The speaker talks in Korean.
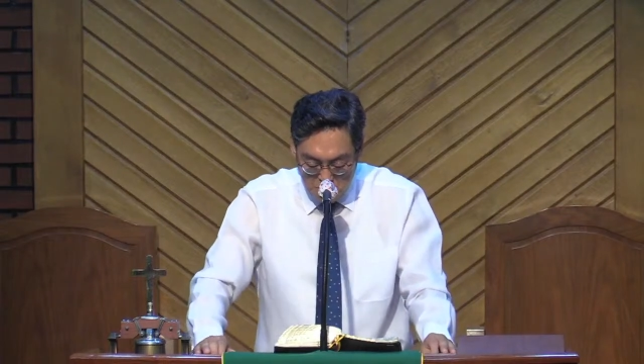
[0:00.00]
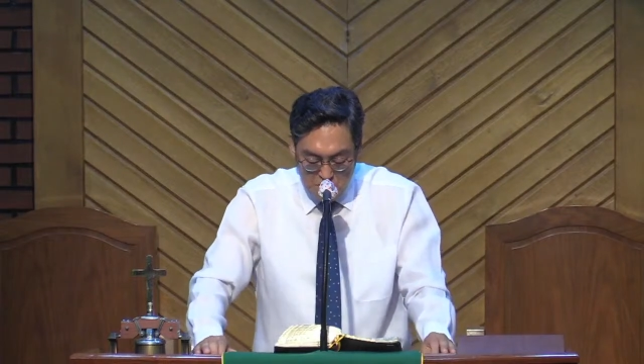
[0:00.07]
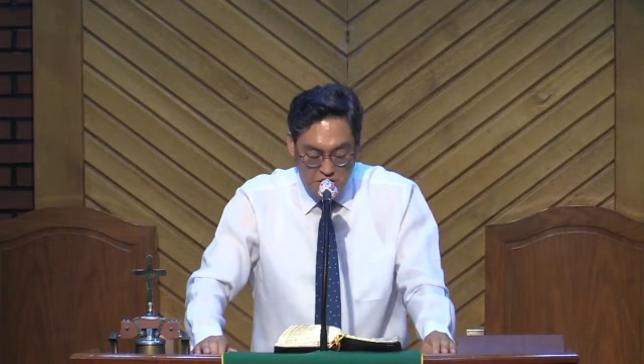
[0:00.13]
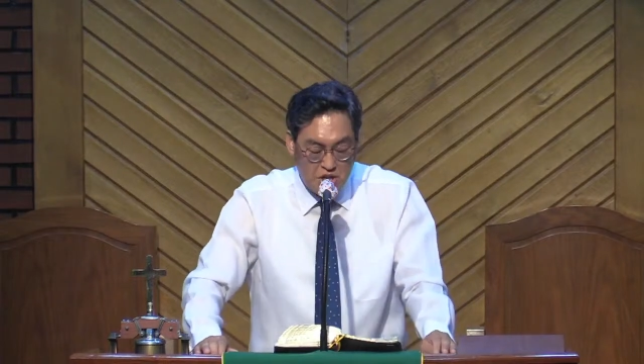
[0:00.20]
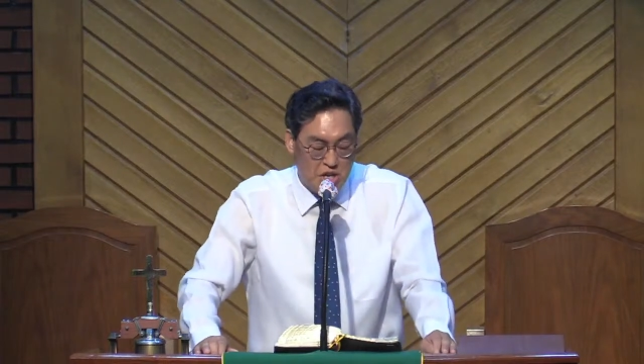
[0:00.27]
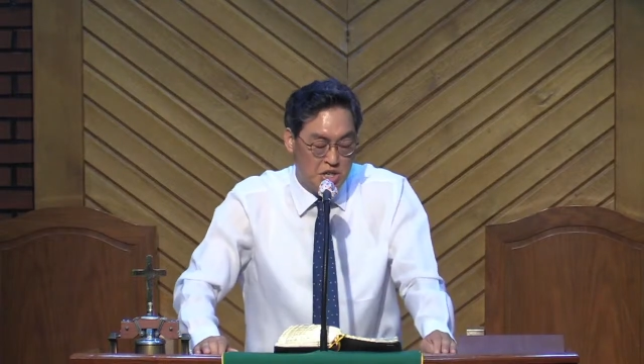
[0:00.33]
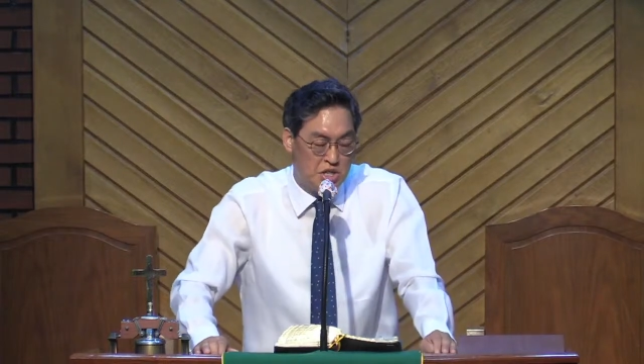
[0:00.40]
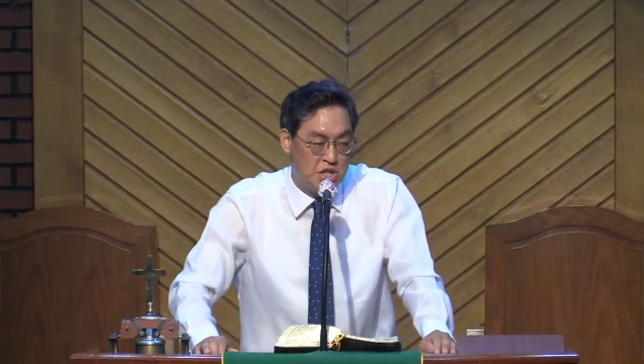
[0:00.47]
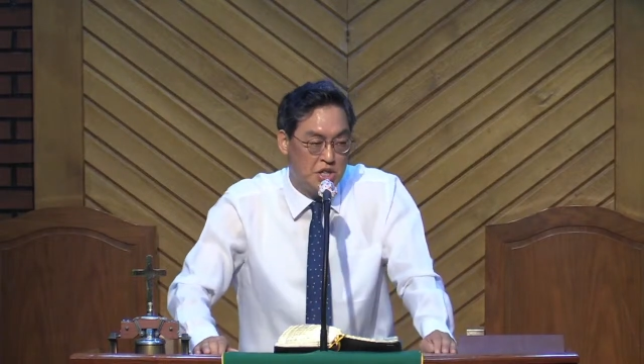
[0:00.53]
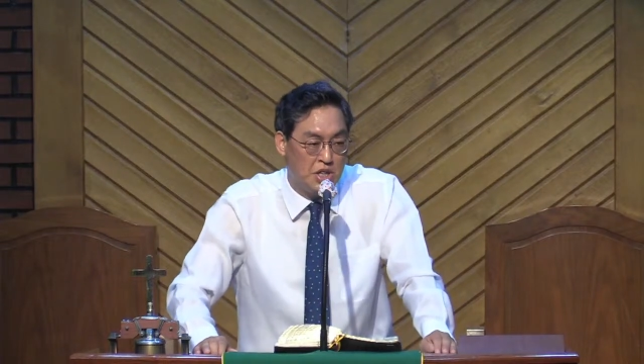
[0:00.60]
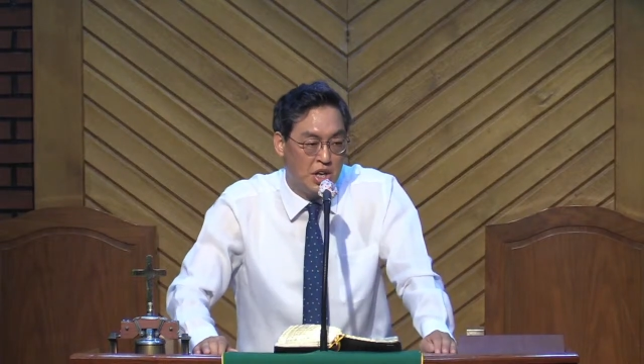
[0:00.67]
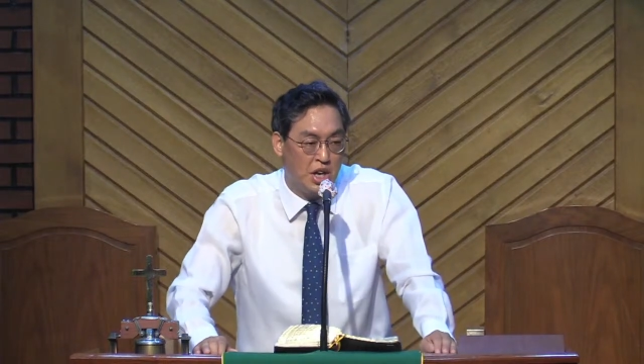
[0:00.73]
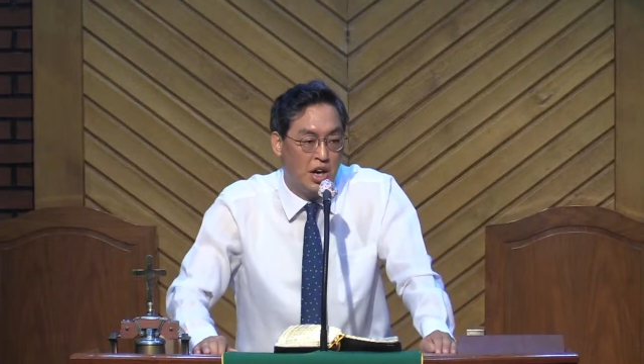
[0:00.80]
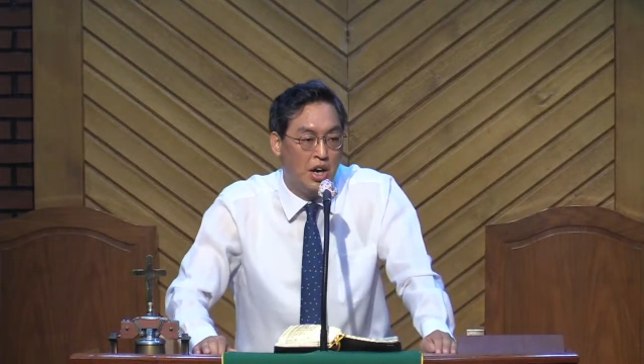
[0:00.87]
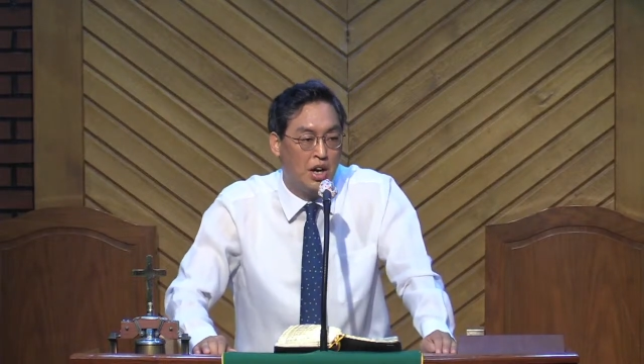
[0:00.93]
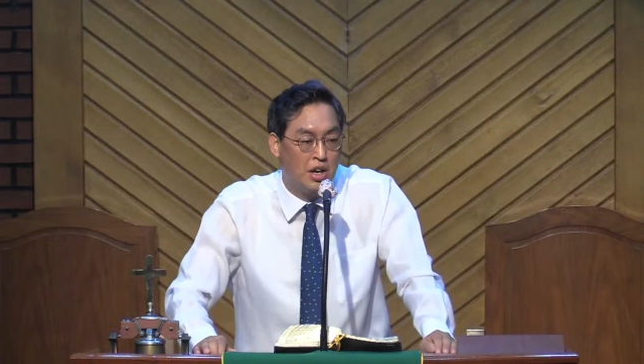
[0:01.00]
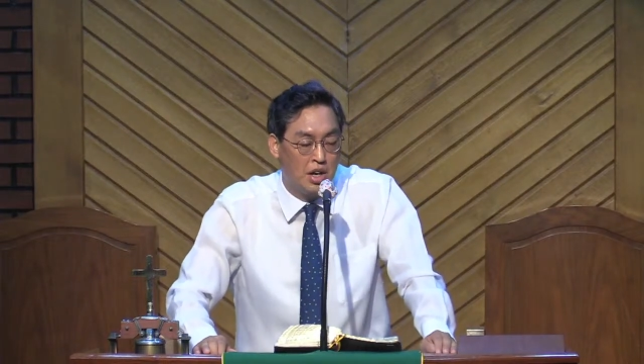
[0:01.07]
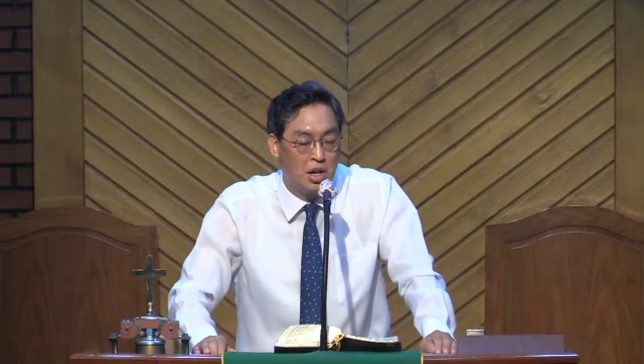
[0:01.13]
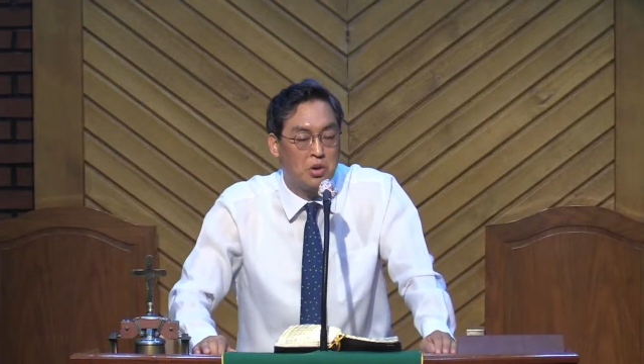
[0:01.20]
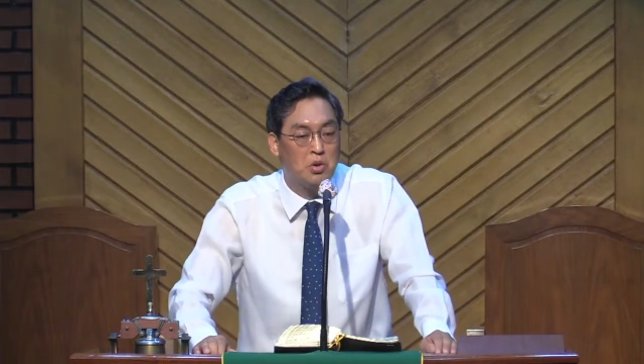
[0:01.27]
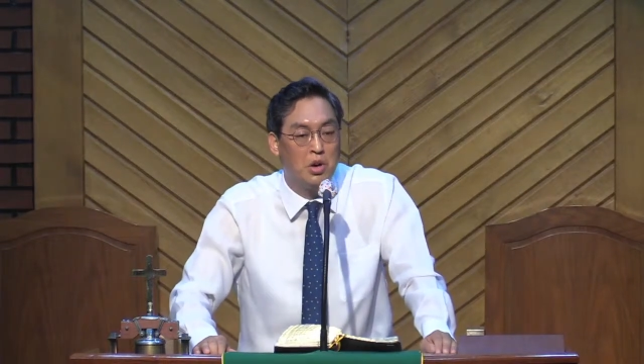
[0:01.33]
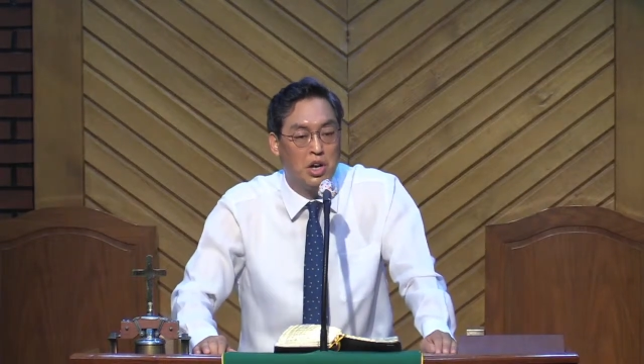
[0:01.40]

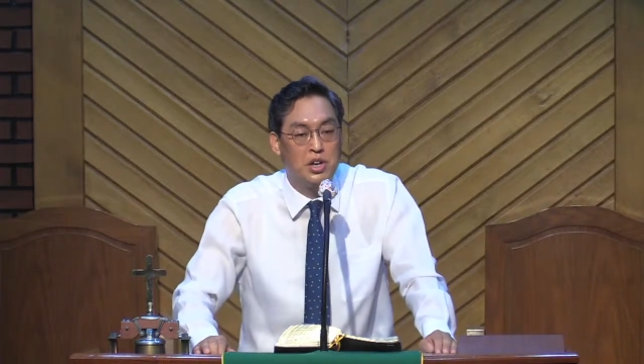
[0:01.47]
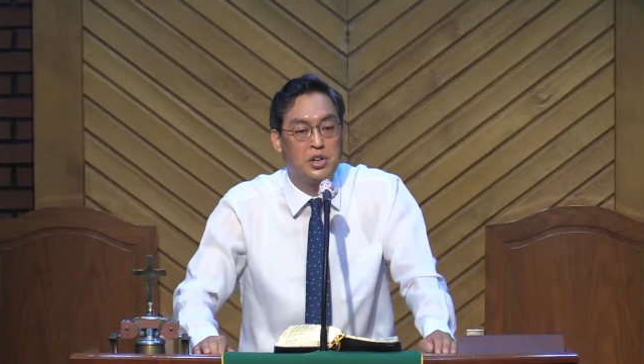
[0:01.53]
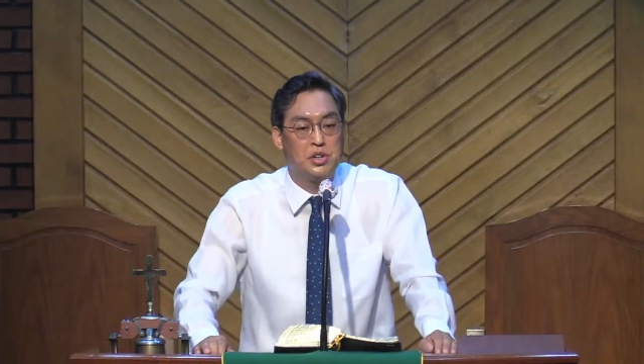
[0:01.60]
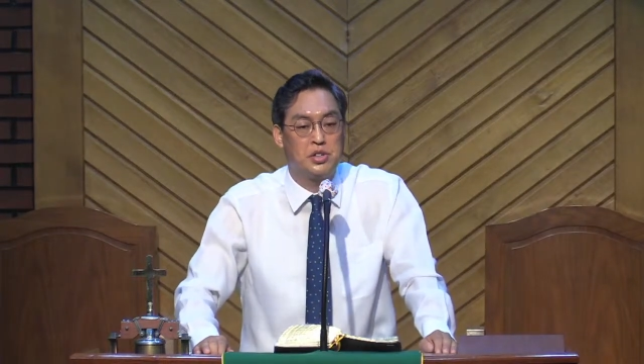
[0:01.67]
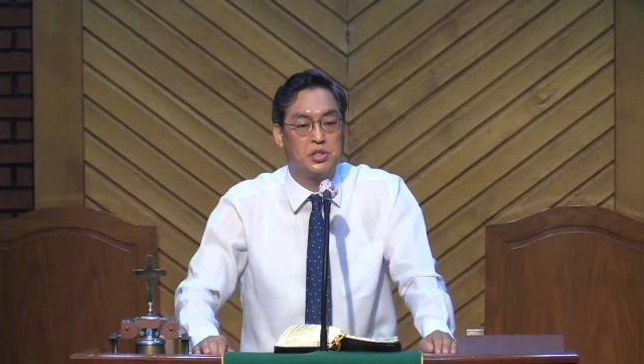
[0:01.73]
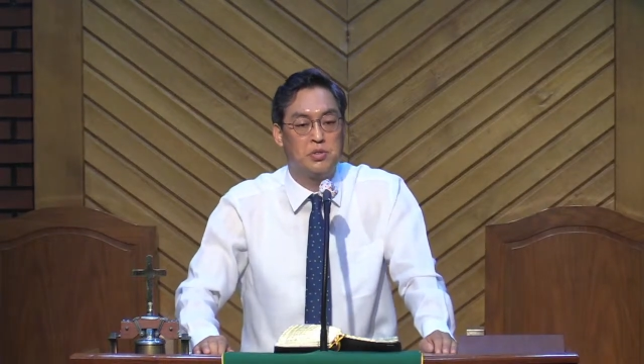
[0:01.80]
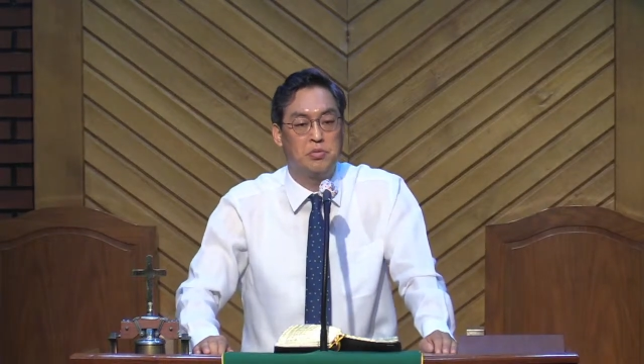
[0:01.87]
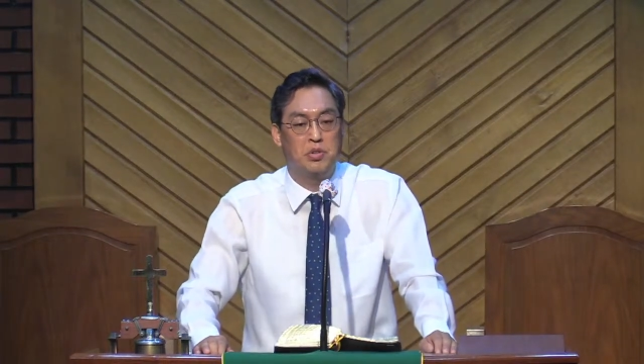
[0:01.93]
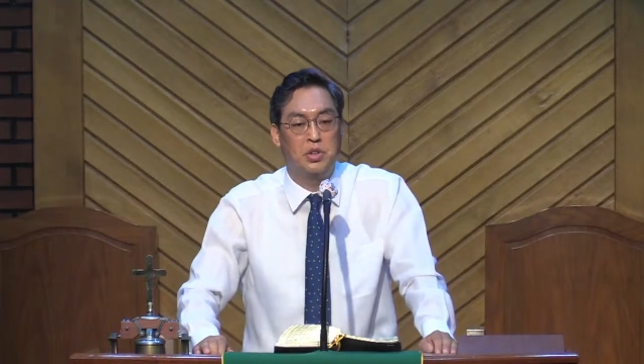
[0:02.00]
계신다라고 하는 것입니다.